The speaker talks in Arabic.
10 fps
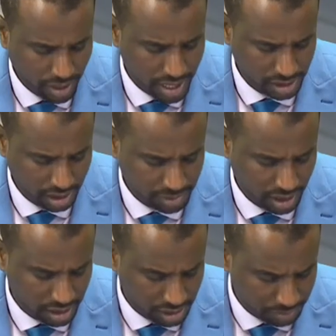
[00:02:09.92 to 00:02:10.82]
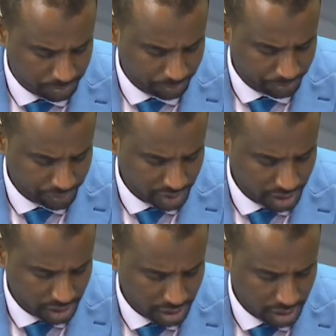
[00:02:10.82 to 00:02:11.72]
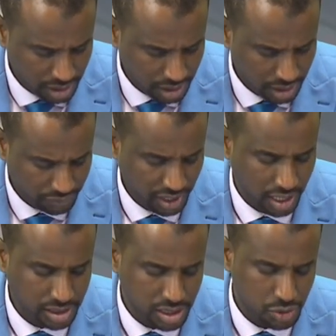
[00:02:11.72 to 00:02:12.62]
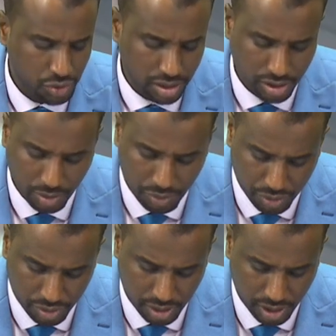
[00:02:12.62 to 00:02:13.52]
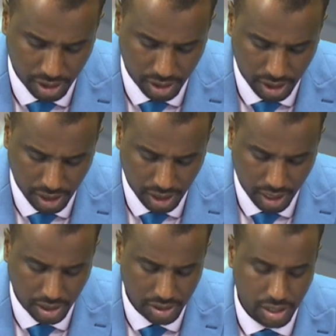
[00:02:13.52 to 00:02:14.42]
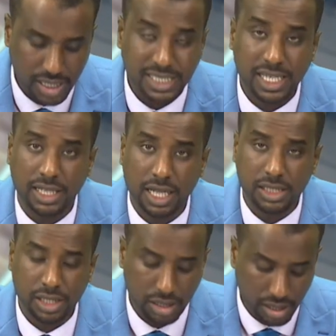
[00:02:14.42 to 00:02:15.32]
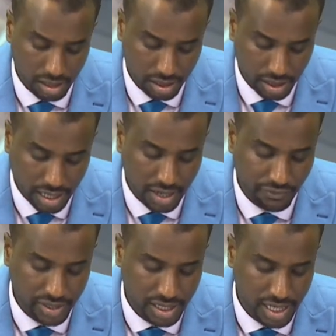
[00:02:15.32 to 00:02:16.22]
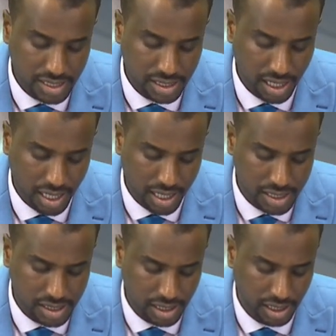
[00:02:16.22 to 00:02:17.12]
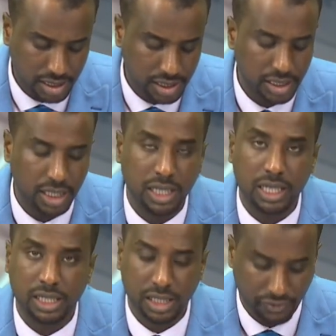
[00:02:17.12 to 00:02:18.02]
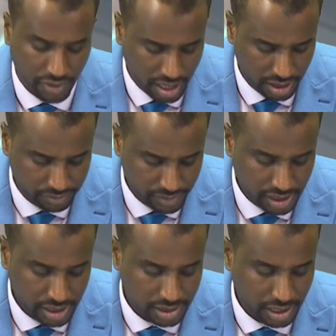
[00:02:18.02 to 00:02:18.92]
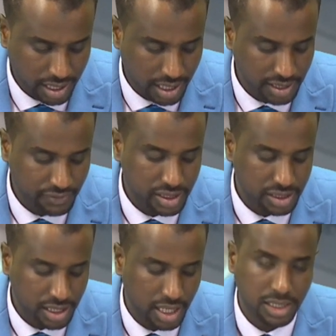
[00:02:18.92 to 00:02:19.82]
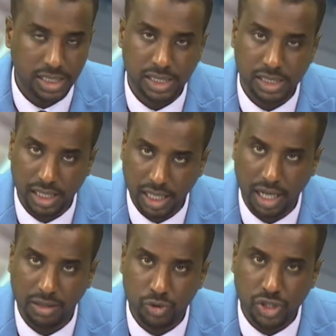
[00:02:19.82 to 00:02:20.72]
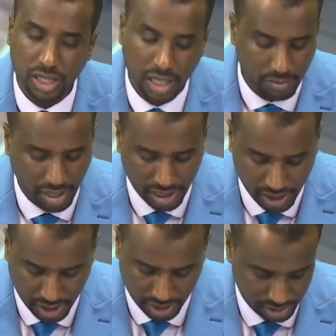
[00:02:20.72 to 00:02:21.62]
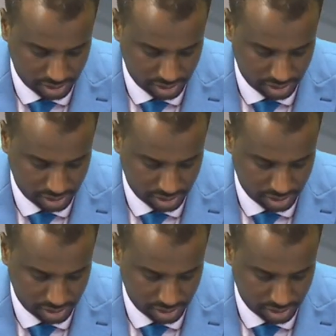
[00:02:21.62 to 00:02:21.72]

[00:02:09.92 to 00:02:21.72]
عادل عبد الحليم آه، في حديث للسودان تريبيون قال إن الزيادات ستطال كافة أسعار السلع نتيجة لارتفاع تكاليف إنتاج السلع المصنعة محلياً